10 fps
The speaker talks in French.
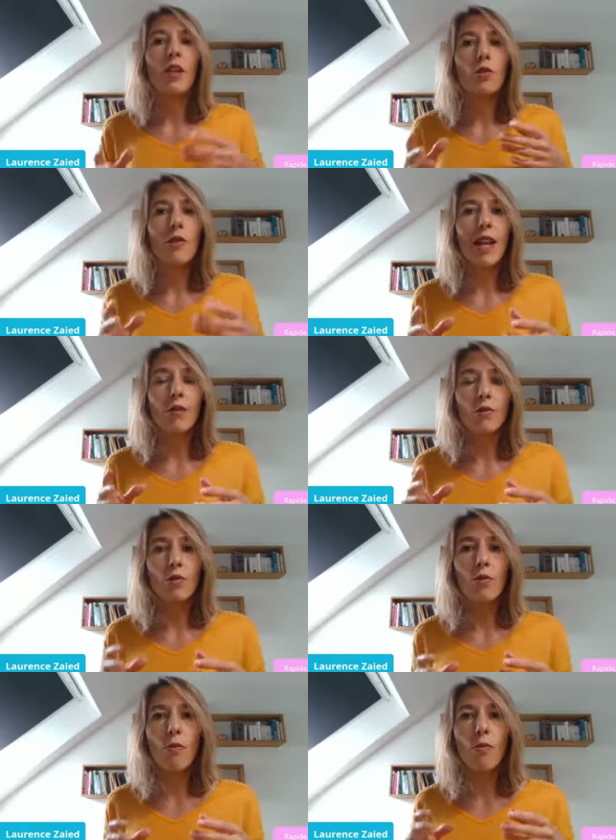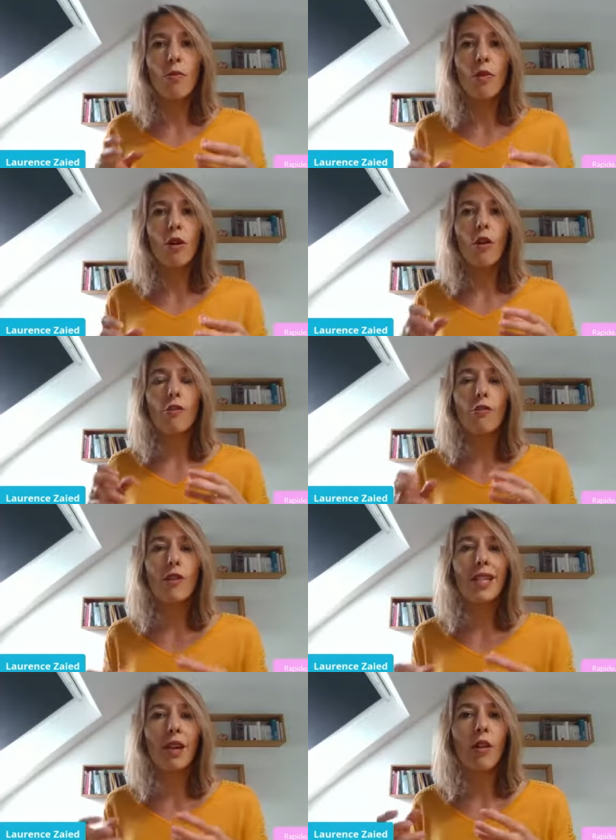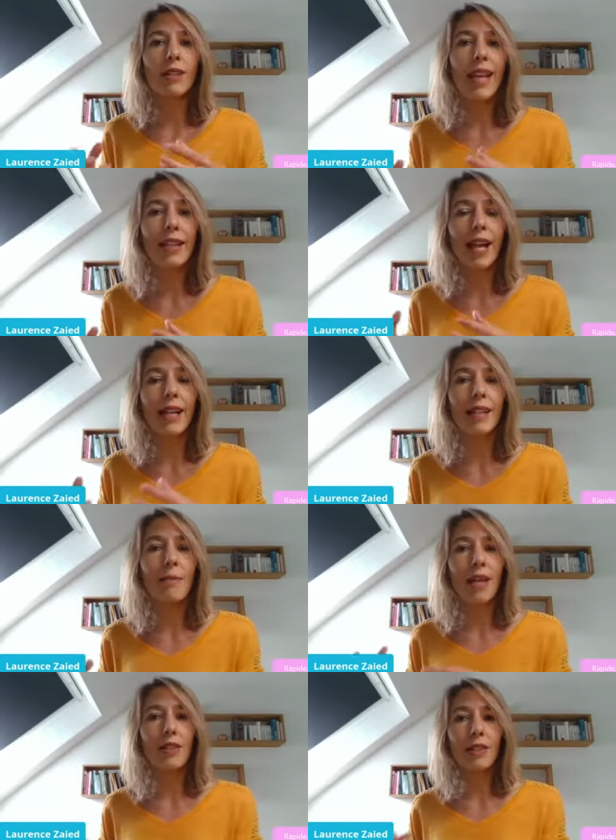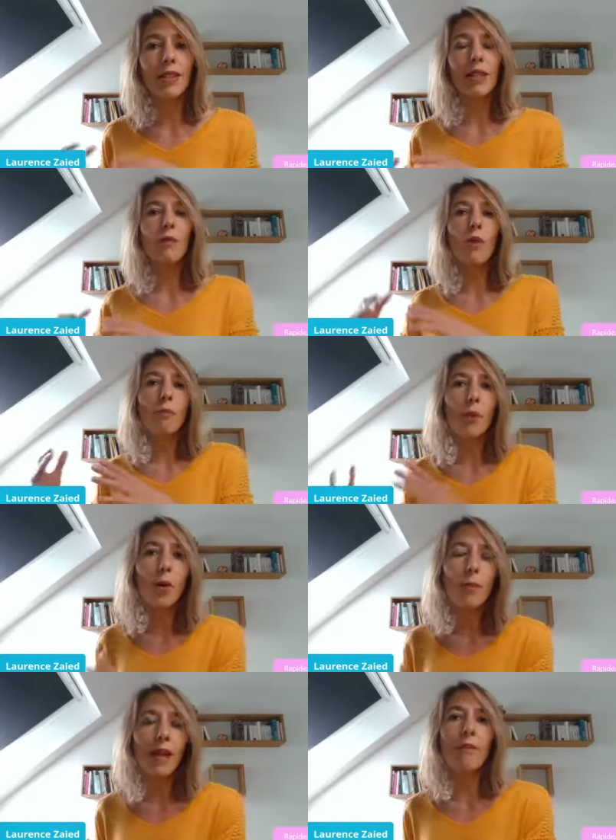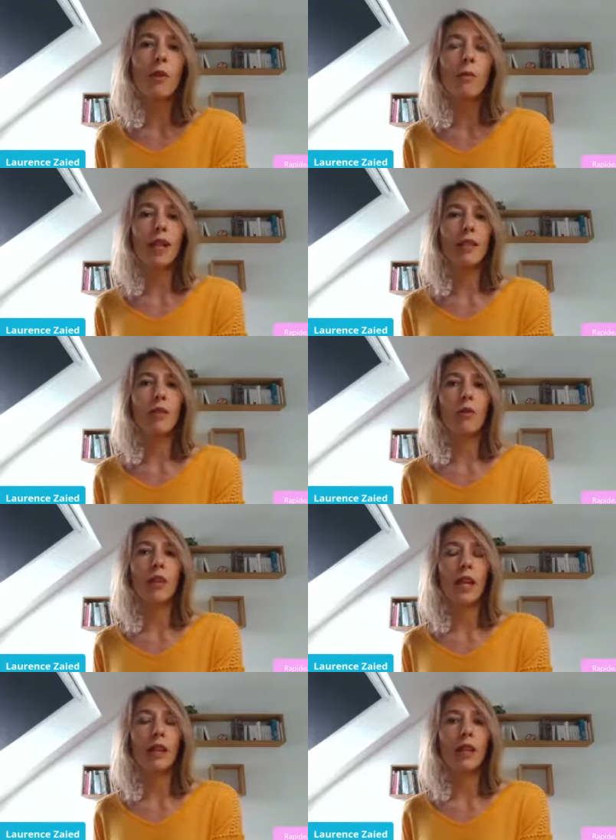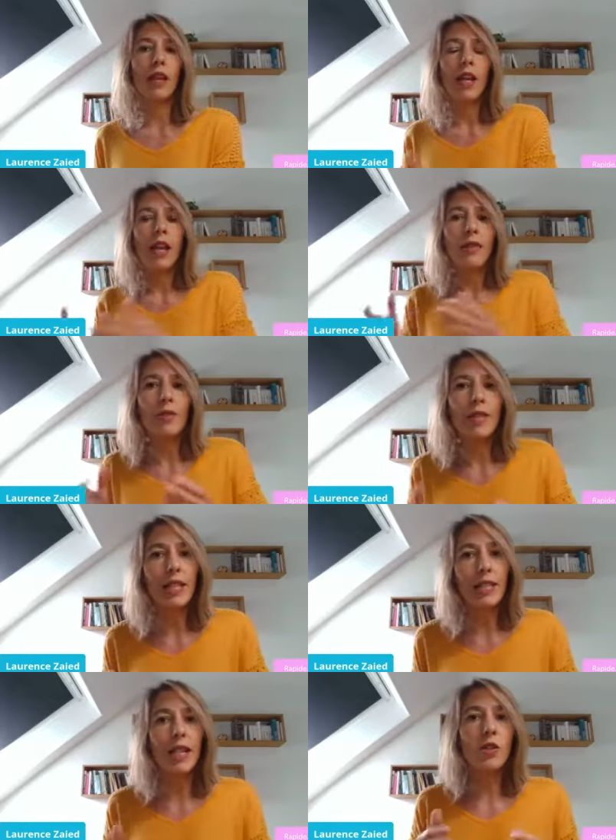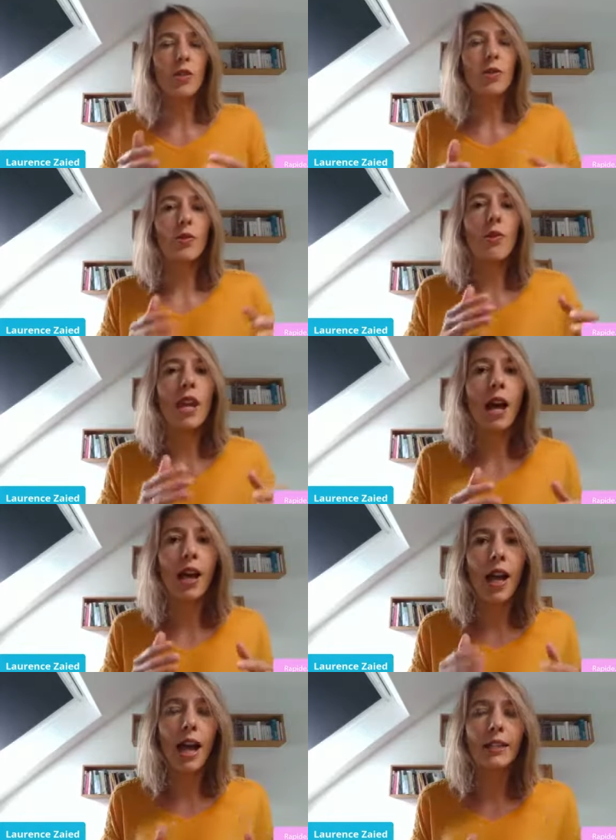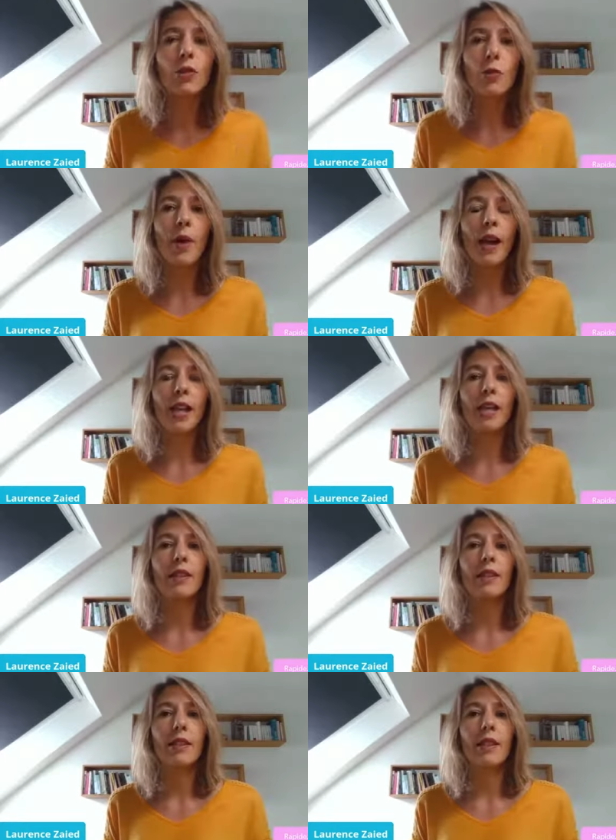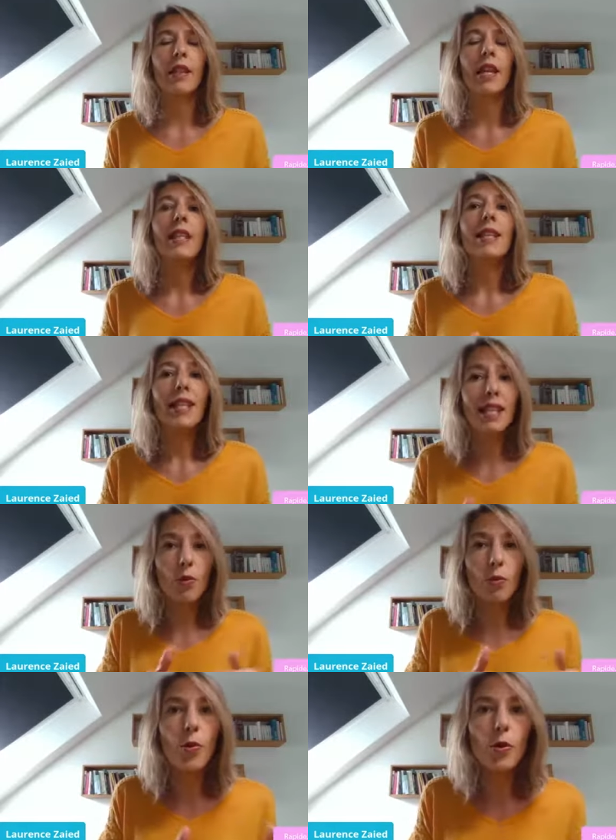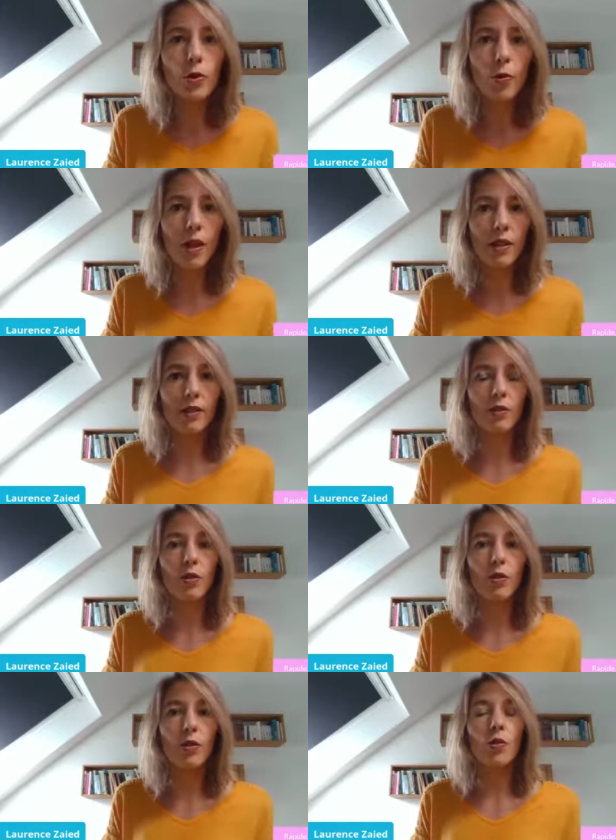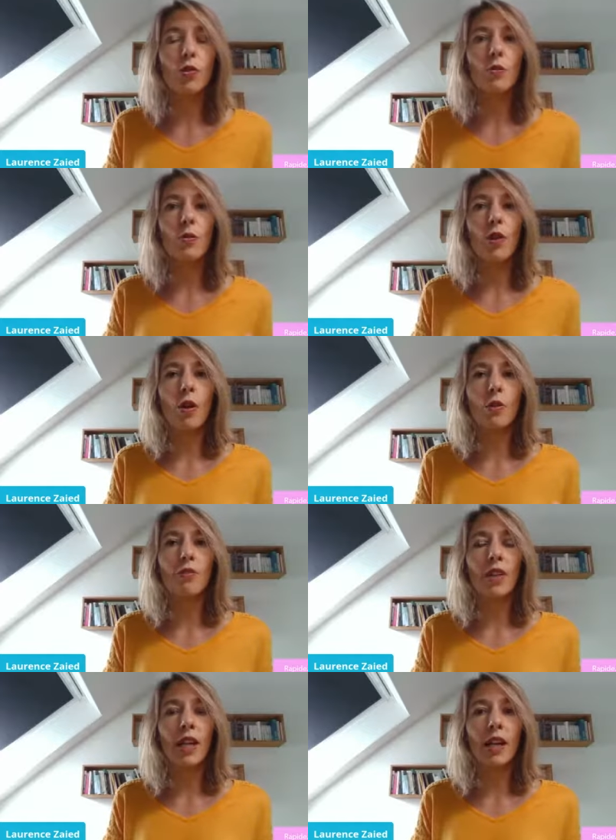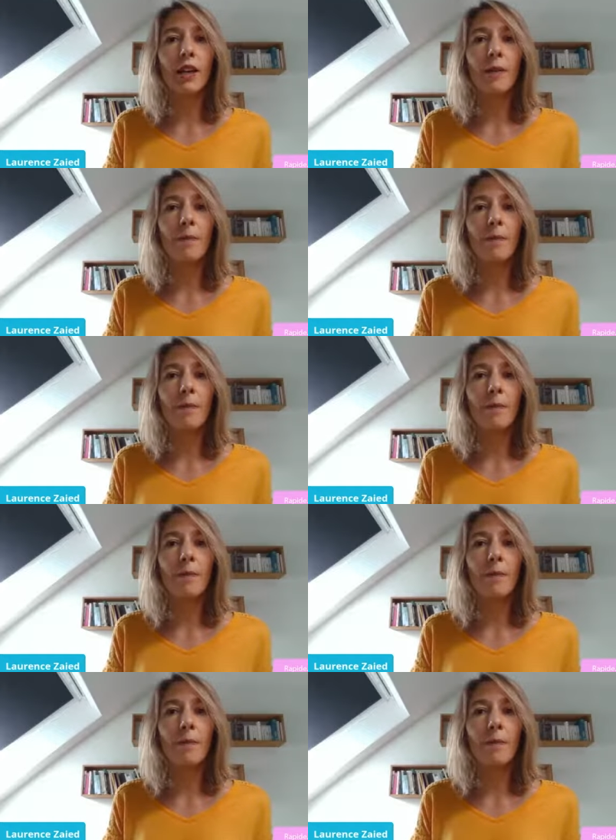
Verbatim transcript: tu l'as conçu pour venir en aide à des personnes qui ont un problème en particulier. Donc si ces gens sont là à te parler, c'est qu'ils ont besoin de ce que tu peux leur offrir,